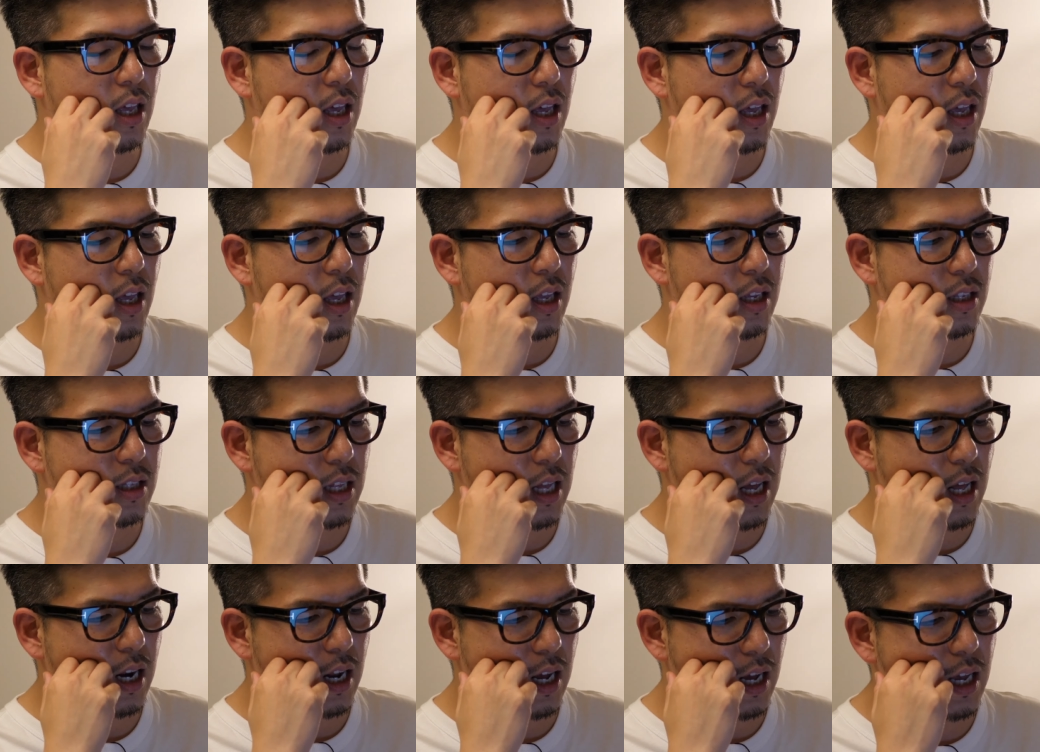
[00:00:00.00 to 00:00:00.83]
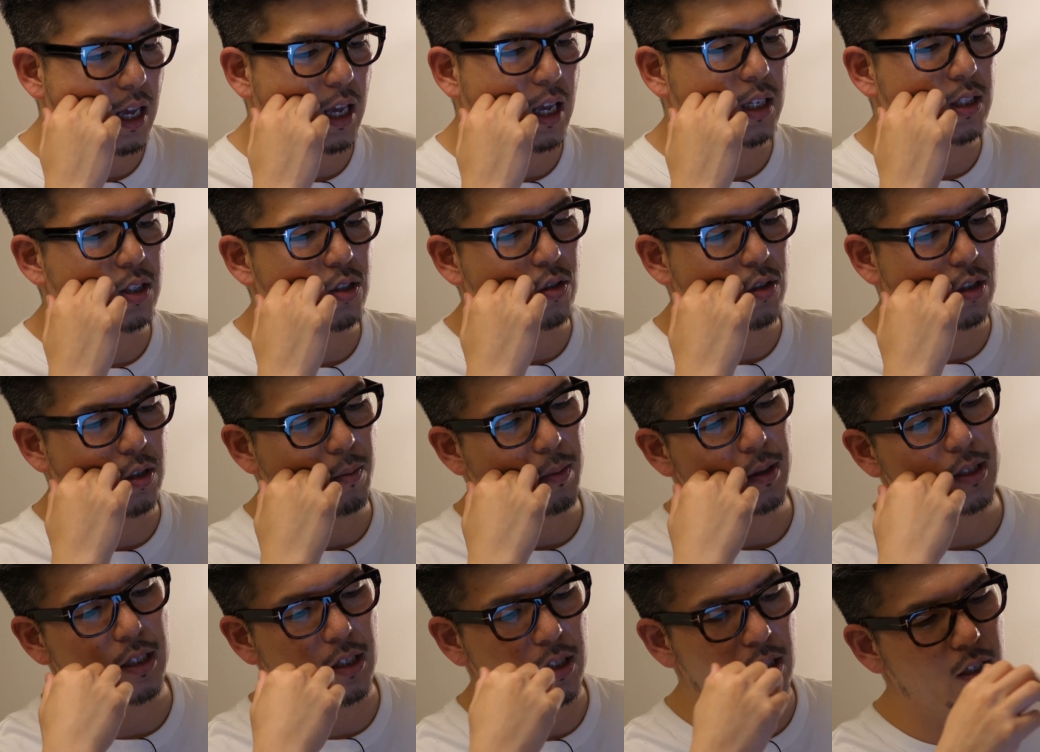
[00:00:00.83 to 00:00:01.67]
えー、たら返事とし
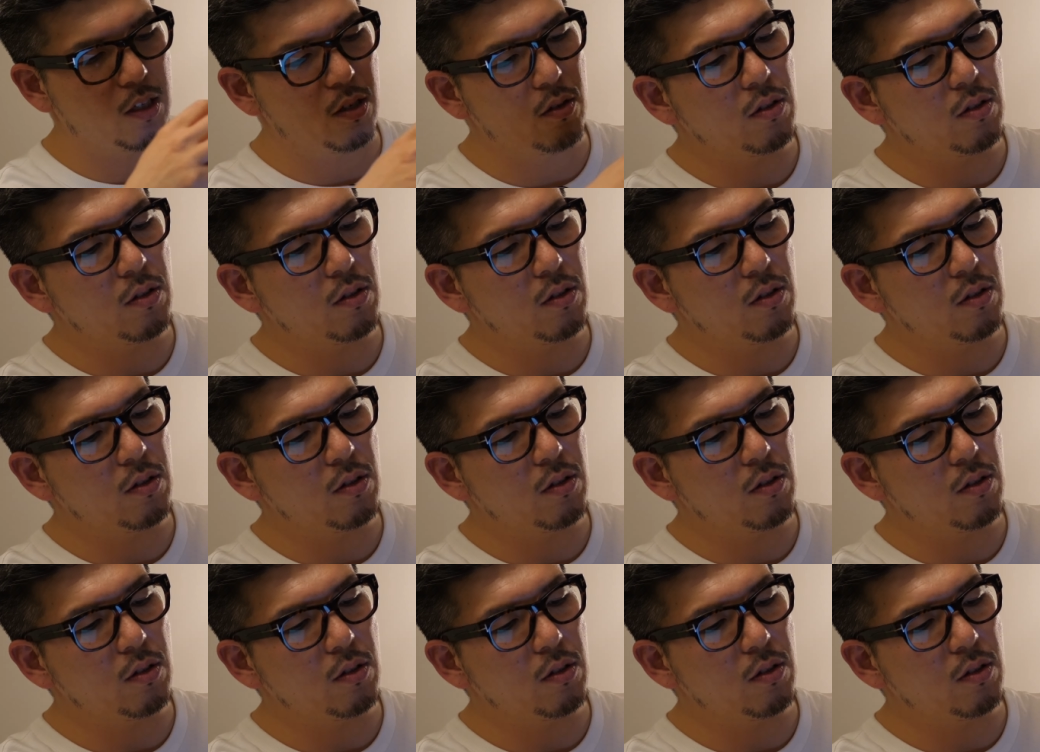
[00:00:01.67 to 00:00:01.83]
まして、